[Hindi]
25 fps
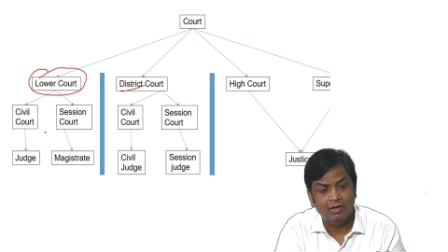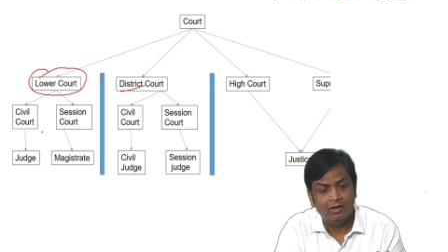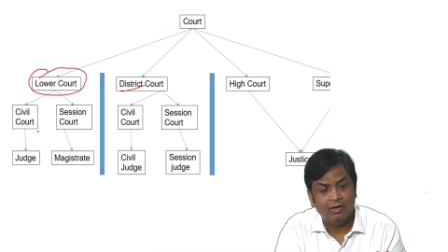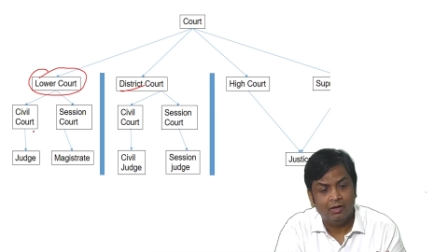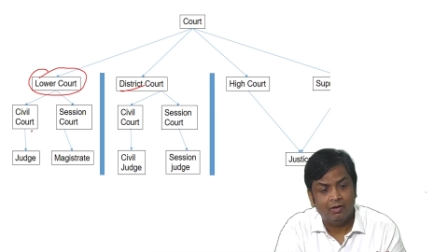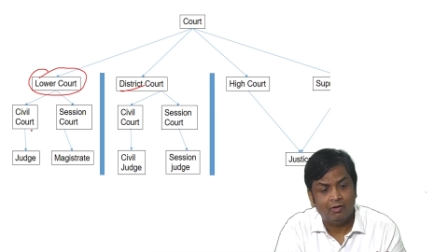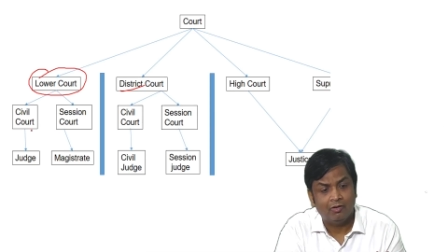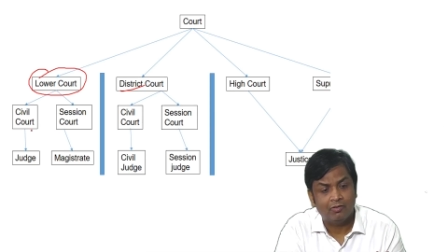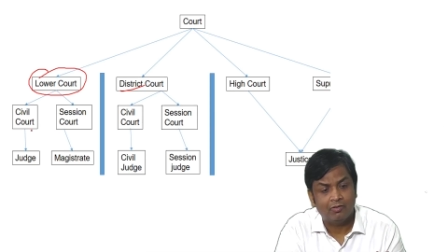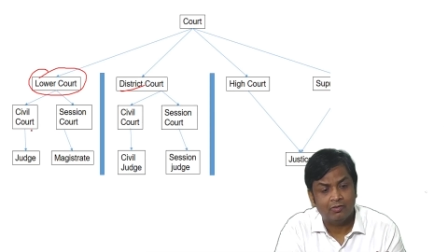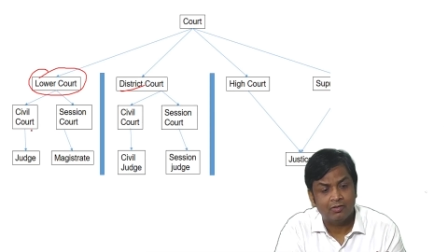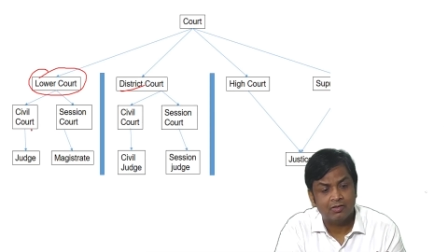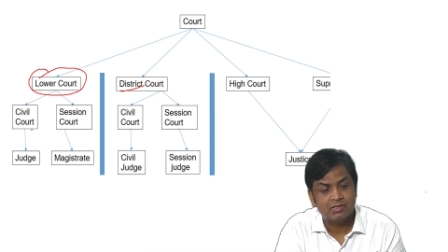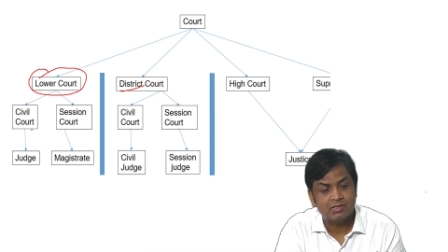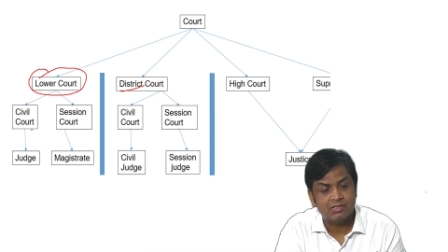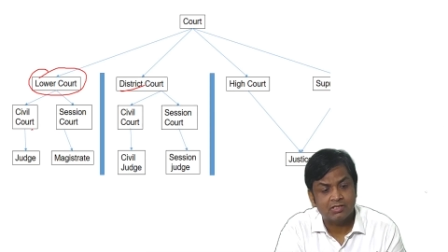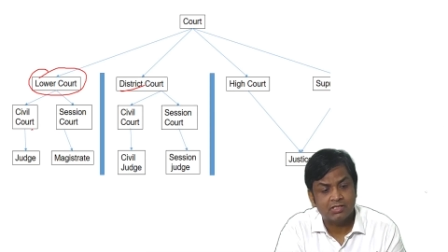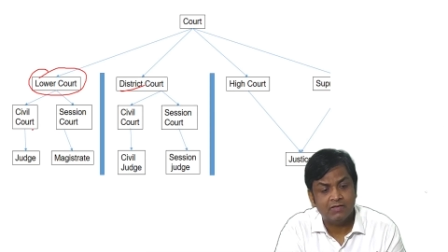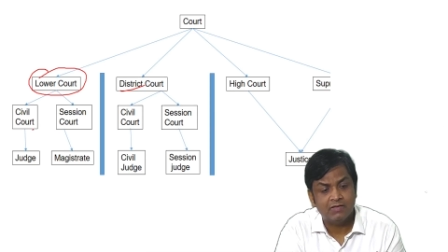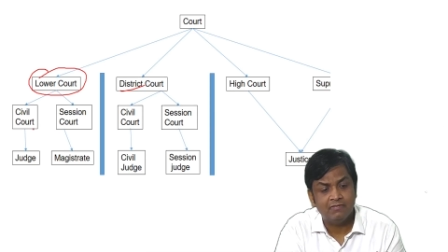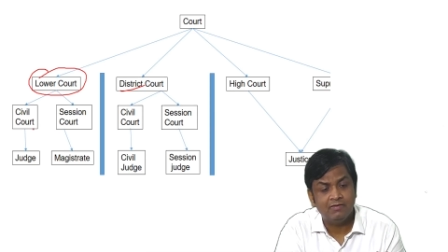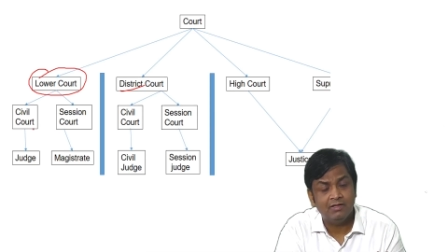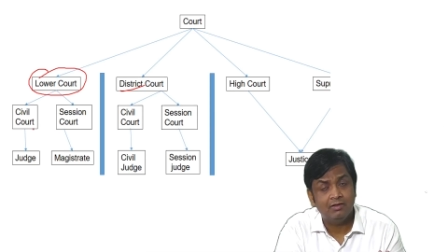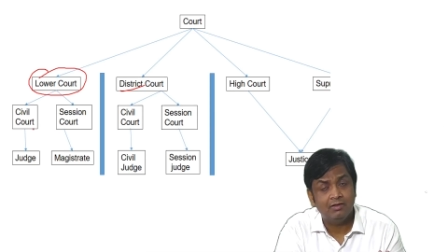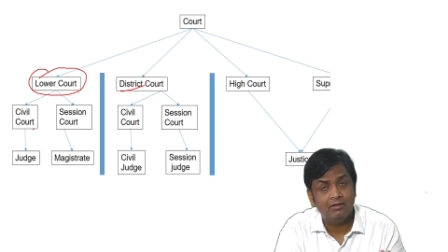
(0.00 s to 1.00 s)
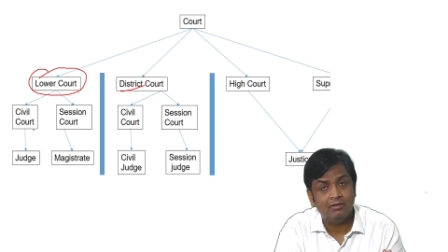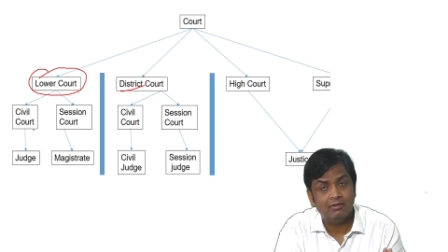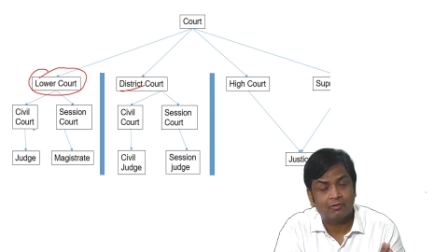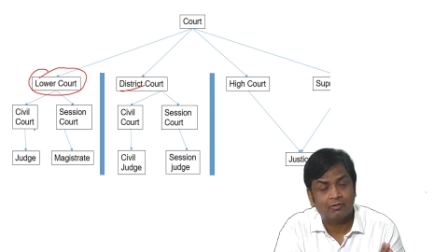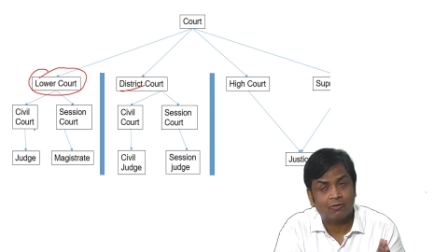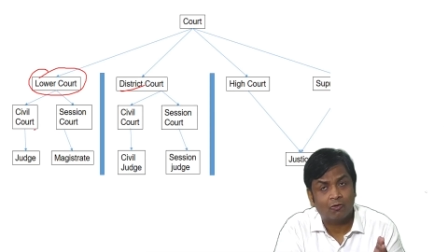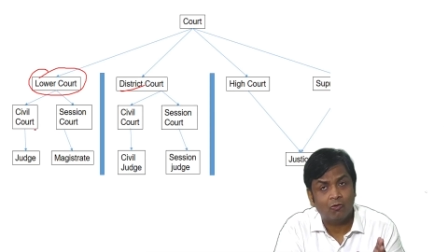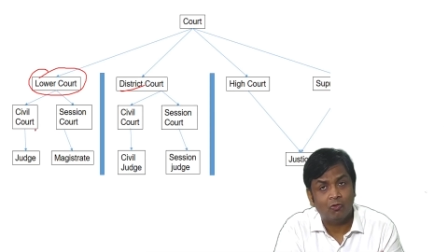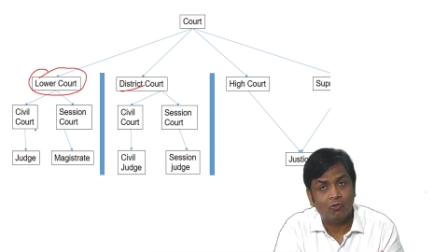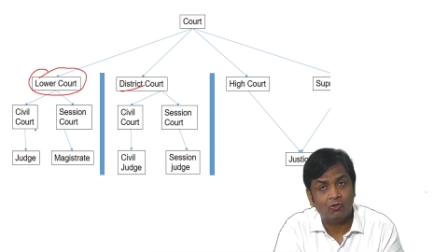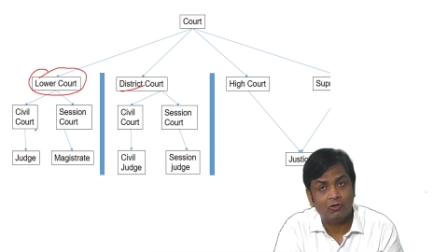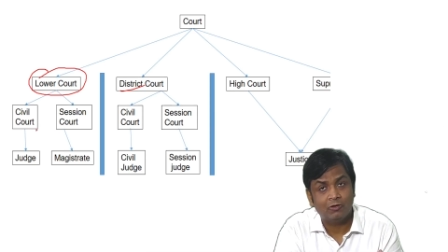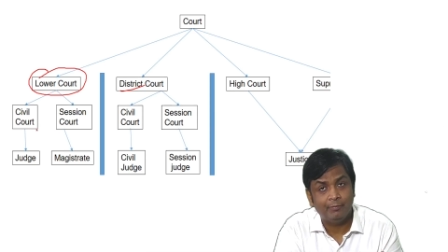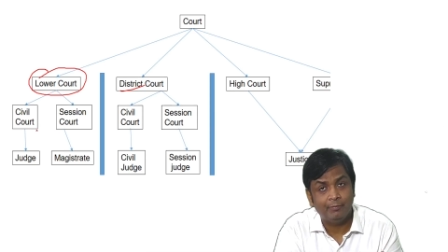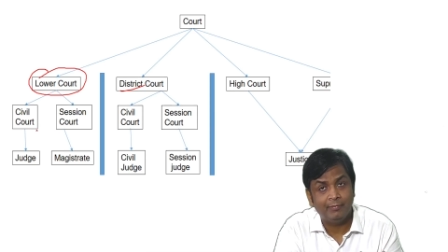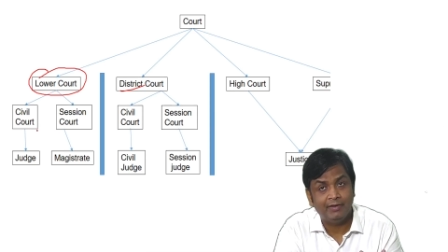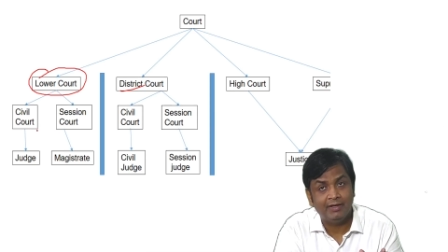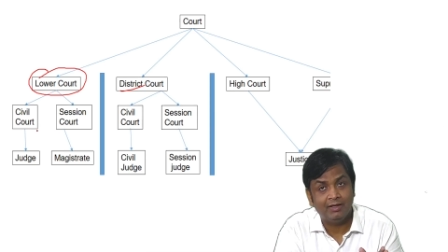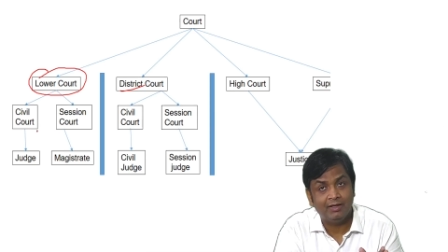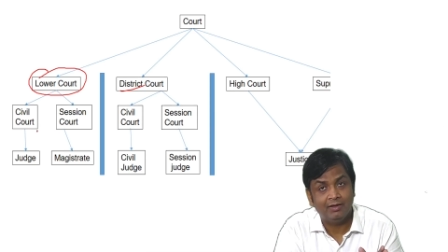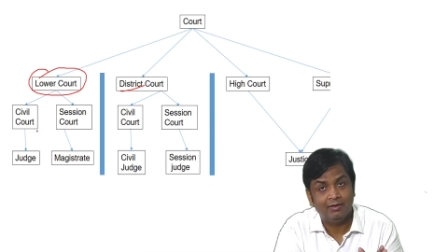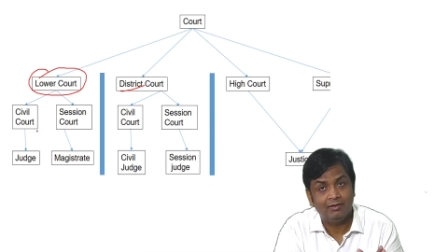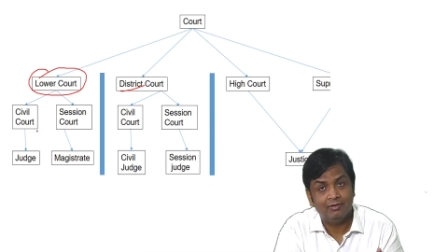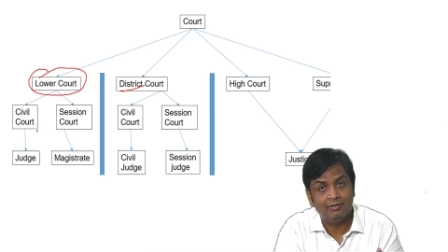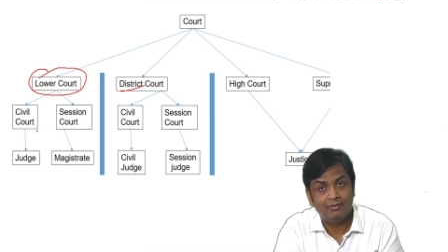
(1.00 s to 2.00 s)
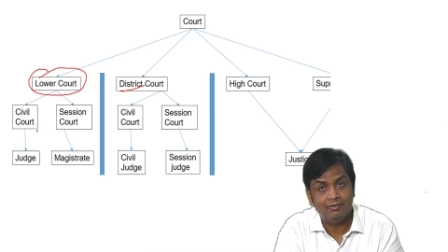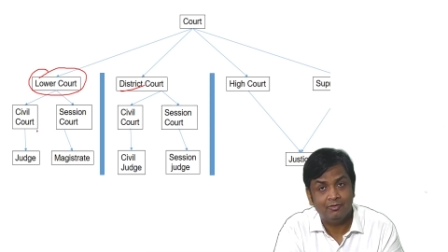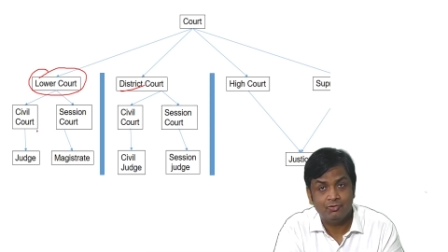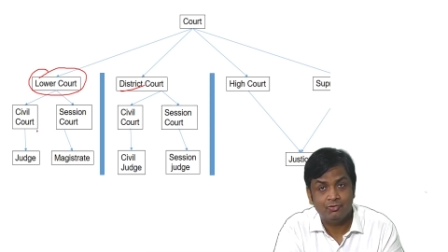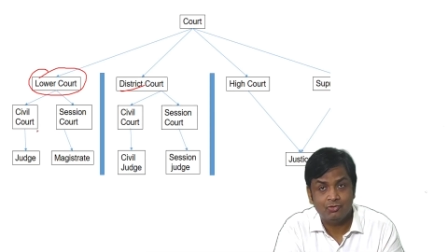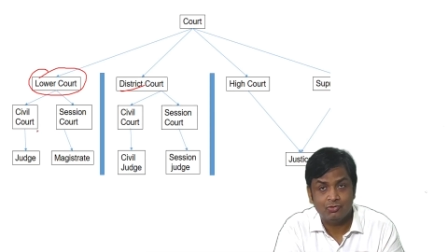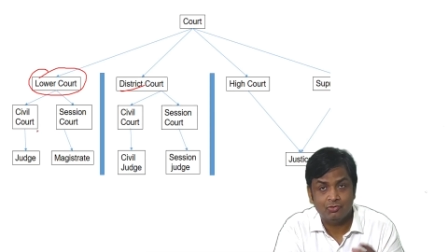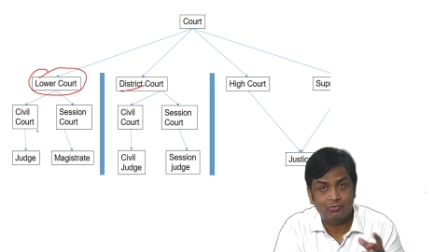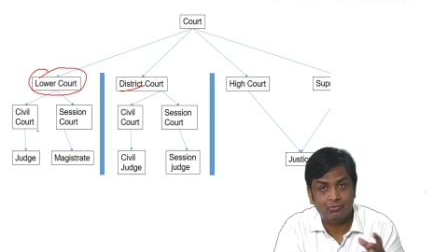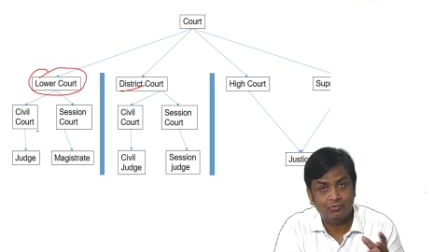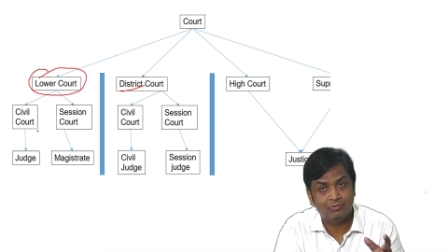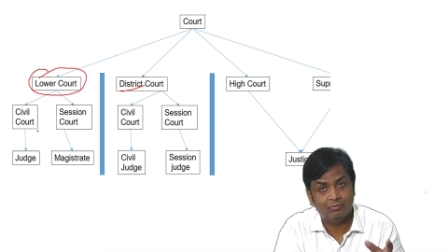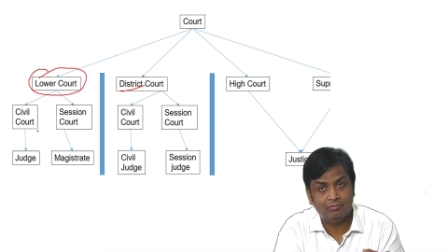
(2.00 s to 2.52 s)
और सिविल कोर्ट में जो